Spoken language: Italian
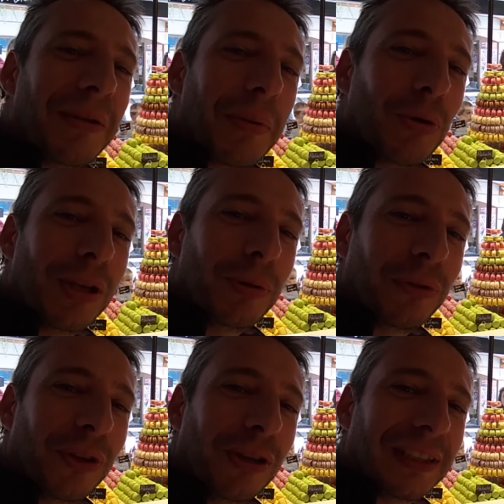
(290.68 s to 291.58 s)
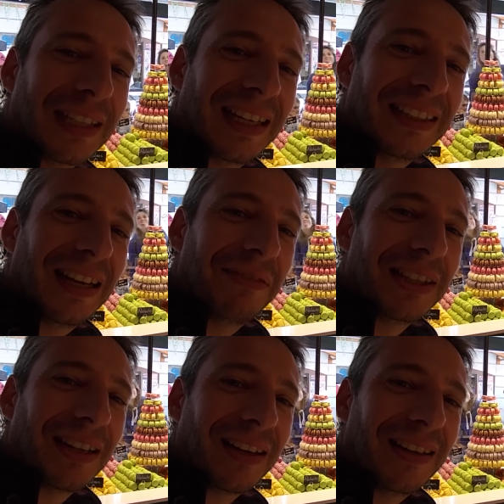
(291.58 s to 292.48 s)
mia moglie e mio figlio attaccati alla
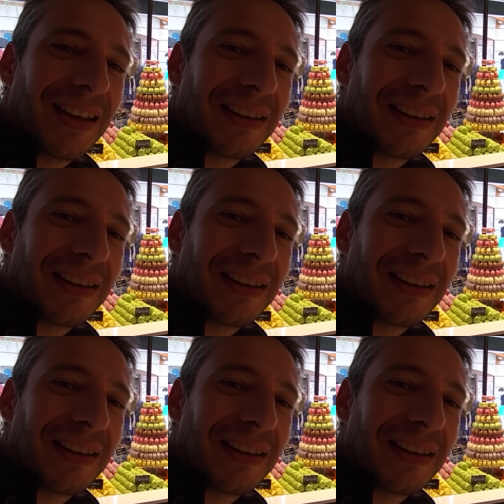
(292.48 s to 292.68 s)
vetrina